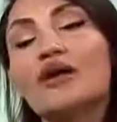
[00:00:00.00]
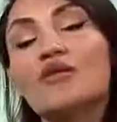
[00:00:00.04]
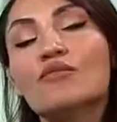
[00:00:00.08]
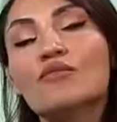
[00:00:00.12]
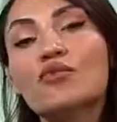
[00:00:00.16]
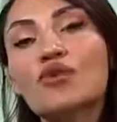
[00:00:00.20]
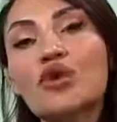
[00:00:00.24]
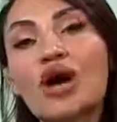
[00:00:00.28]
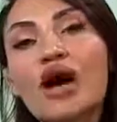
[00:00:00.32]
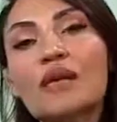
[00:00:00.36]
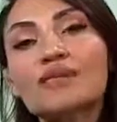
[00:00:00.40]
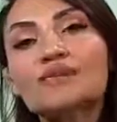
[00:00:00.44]

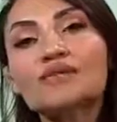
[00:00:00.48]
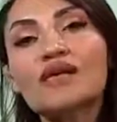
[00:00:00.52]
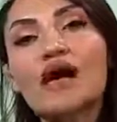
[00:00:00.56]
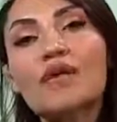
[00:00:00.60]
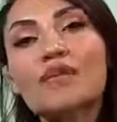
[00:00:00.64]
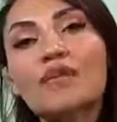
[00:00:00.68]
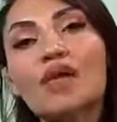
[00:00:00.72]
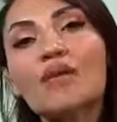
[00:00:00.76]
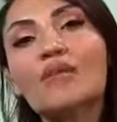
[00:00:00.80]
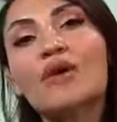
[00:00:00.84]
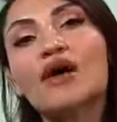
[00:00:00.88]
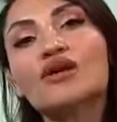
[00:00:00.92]
Bu
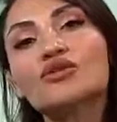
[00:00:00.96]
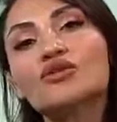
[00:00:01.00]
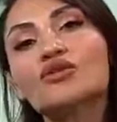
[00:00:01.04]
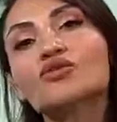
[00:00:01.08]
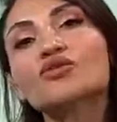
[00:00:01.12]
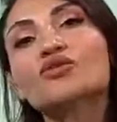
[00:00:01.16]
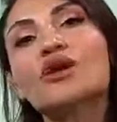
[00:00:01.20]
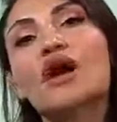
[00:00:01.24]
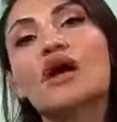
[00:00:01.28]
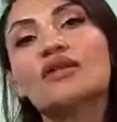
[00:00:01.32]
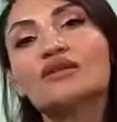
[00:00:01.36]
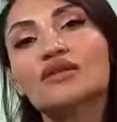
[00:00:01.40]
kapsamda hemen
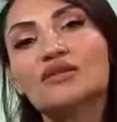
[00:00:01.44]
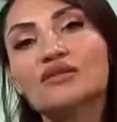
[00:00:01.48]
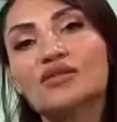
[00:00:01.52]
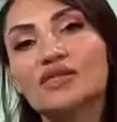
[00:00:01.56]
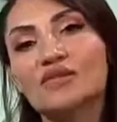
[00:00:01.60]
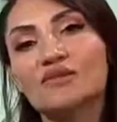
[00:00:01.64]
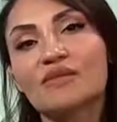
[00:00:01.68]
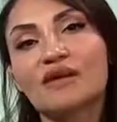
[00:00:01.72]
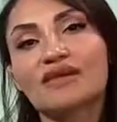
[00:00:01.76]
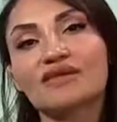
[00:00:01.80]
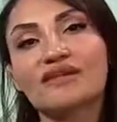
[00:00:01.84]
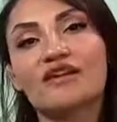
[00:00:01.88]
şunu da altın
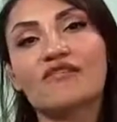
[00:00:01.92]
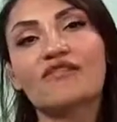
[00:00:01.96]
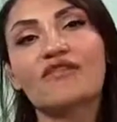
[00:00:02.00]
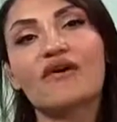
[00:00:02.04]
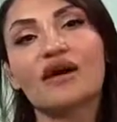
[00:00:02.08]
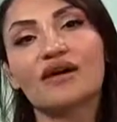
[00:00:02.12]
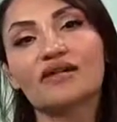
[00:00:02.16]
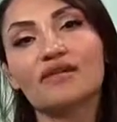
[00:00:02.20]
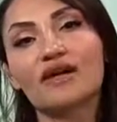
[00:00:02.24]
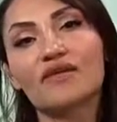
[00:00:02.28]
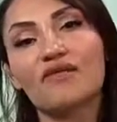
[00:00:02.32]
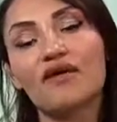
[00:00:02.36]
çizmekte
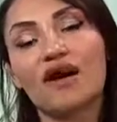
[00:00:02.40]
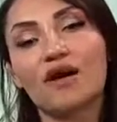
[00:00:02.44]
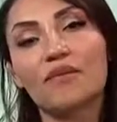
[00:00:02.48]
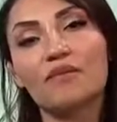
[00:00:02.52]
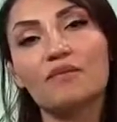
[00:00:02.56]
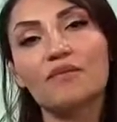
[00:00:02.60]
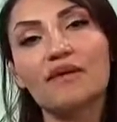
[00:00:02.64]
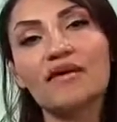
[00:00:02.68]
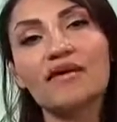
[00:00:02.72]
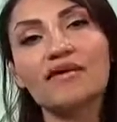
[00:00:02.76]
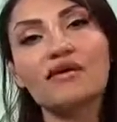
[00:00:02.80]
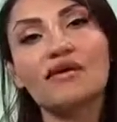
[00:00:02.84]
fayda
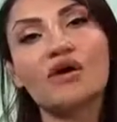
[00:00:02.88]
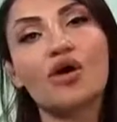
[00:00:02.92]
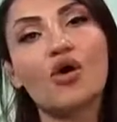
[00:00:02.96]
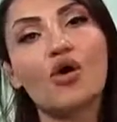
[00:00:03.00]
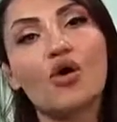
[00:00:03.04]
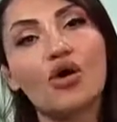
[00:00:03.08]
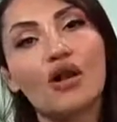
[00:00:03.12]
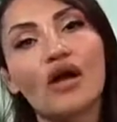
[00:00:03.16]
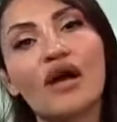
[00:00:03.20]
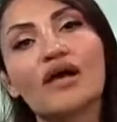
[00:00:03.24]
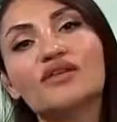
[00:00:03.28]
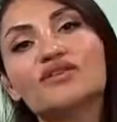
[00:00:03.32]
var. Bir
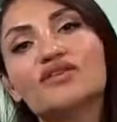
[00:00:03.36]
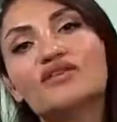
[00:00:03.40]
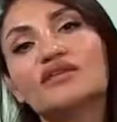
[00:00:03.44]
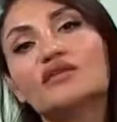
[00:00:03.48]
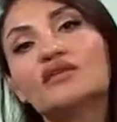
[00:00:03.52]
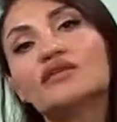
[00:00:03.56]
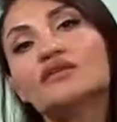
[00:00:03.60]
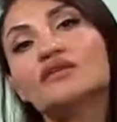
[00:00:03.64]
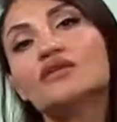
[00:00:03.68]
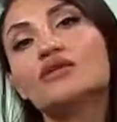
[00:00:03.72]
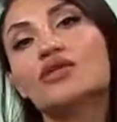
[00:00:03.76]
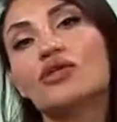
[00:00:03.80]
öğrenci
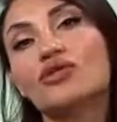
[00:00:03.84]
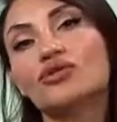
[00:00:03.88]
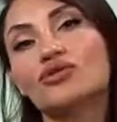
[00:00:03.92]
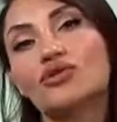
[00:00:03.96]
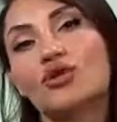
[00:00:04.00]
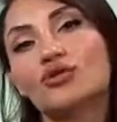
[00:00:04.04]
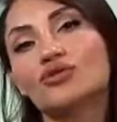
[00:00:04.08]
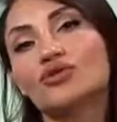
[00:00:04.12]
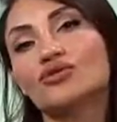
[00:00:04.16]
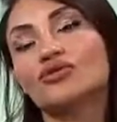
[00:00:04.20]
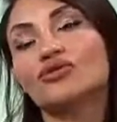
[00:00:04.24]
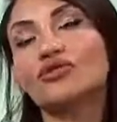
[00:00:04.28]
nasıl
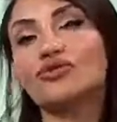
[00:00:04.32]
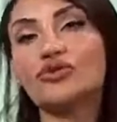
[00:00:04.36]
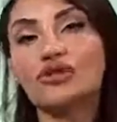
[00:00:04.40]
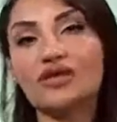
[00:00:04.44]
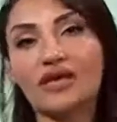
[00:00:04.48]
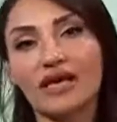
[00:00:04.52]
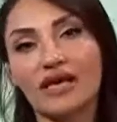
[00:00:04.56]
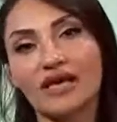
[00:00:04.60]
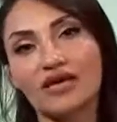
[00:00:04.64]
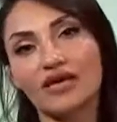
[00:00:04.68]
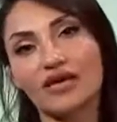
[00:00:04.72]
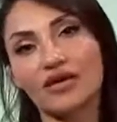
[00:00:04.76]
oluyor da
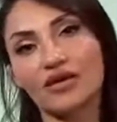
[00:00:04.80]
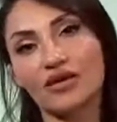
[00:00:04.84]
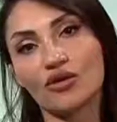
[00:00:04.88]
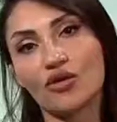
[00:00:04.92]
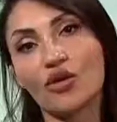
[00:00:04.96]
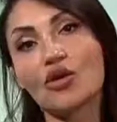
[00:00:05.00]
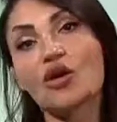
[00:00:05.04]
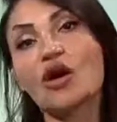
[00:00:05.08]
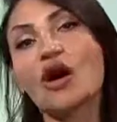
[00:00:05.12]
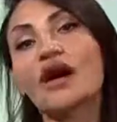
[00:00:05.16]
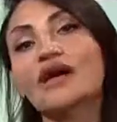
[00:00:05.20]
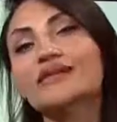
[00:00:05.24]
Türkiye'ye
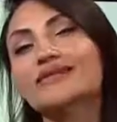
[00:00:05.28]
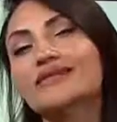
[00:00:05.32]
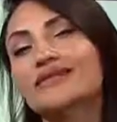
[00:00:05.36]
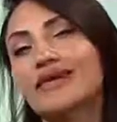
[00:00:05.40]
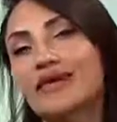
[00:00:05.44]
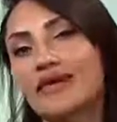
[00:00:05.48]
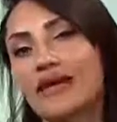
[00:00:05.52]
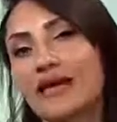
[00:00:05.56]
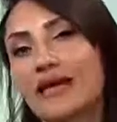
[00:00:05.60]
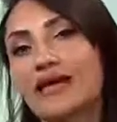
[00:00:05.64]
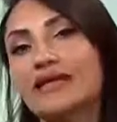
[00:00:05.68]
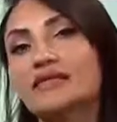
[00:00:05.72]
geliyor?
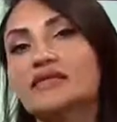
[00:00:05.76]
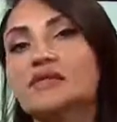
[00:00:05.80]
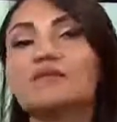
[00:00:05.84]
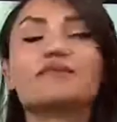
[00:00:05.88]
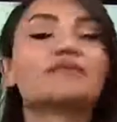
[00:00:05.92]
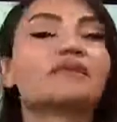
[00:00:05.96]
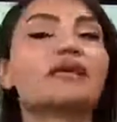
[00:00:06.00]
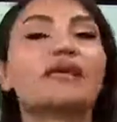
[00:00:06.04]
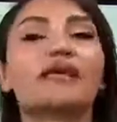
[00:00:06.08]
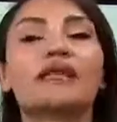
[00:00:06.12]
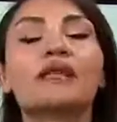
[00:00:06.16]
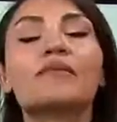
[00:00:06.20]
Askeri
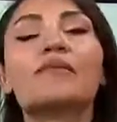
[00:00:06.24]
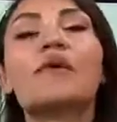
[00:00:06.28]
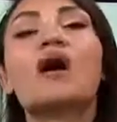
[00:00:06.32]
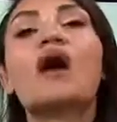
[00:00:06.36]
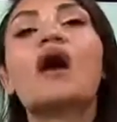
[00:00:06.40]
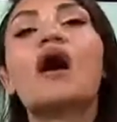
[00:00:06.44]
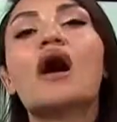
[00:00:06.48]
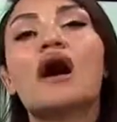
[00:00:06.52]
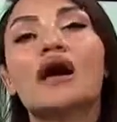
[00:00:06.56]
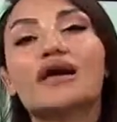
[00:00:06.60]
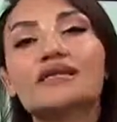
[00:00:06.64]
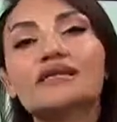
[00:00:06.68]
eğitim diyelim,
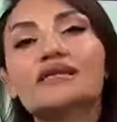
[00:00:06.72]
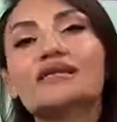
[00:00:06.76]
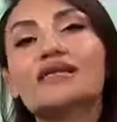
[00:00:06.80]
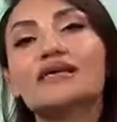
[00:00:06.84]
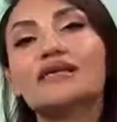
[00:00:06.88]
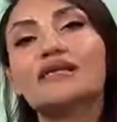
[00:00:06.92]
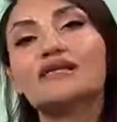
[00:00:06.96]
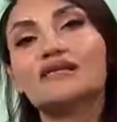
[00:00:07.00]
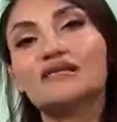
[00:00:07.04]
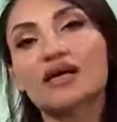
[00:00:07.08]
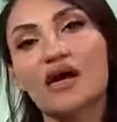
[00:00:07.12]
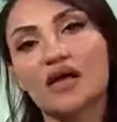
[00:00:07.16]

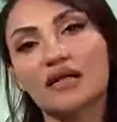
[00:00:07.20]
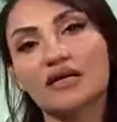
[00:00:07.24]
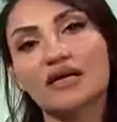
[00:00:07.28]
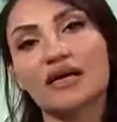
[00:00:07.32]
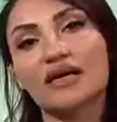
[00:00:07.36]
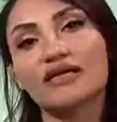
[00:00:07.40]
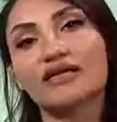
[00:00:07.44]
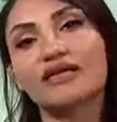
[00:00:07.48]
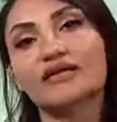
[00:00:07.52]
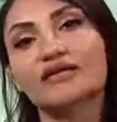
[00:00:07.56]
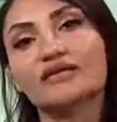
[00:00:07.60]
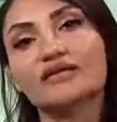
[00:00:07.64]
askeri sağlık
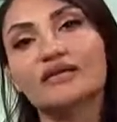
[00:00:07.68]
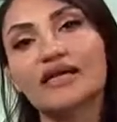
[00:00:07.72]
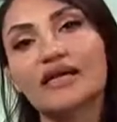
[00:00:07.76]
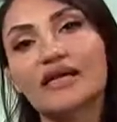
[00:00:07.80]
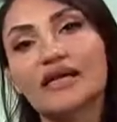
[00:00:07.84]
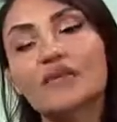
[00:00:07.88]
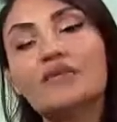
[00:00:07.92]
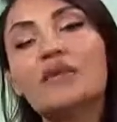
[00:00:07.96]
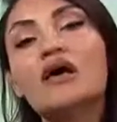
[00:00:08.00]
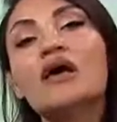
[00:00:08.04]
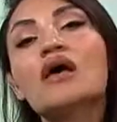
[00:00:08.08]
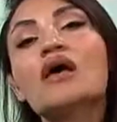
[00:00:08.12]
alanı
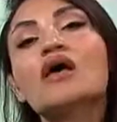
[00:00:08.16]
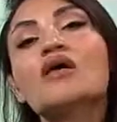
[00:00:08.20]
diyelim.